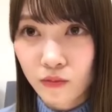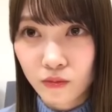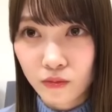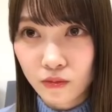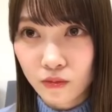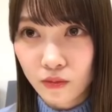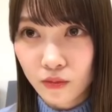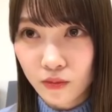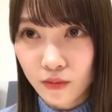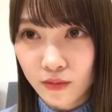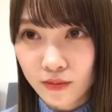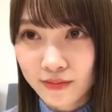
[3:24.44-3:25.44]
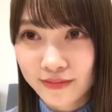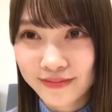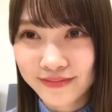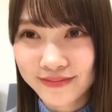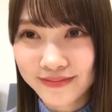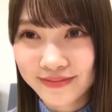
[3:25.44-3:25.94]
う
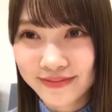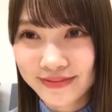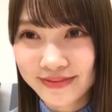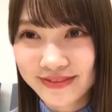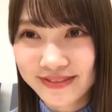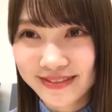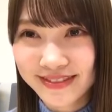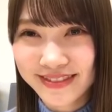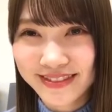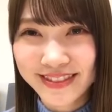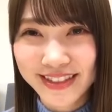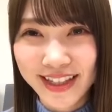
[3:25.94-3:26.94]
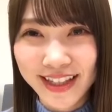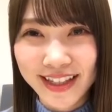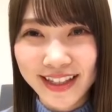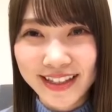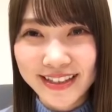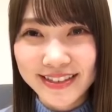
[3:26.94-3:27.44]
ん。
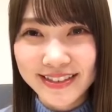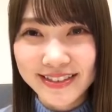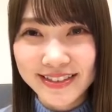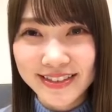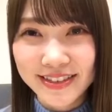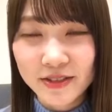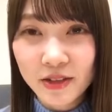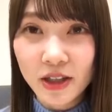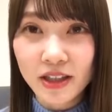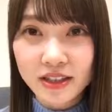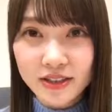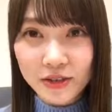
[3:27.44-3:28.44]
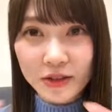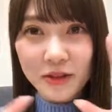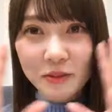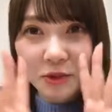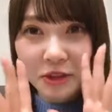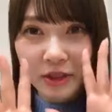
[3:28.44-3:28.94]
そう、うわ、すご
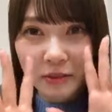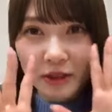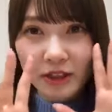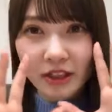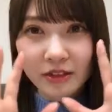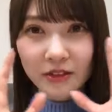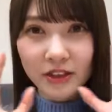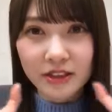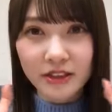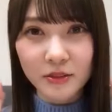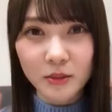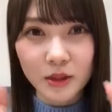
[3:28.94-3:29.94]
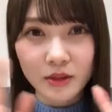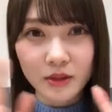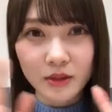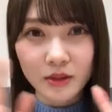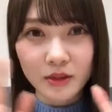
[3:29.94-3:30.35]
い、もうにまんにんの方が見て、